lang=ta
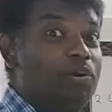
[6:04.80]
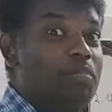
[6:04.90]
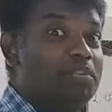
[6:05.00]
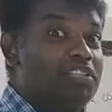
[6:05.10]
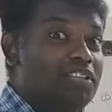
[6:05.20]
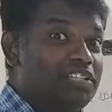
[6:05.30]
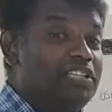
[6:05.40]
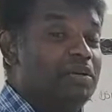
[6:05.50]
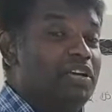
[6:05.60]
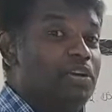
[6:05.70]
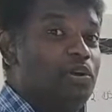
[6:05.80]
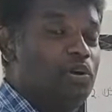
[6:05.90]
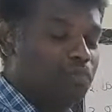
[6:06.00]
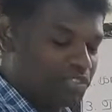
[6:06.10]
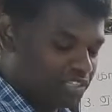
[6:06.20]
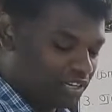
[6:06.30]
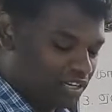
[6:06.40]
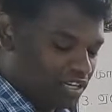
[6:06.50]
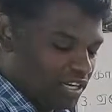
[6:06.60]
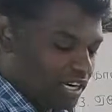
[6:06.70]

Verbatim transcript: ஏனோக்கை பற்றி தான் இந்த ஏனோக்கை பற்றி தான்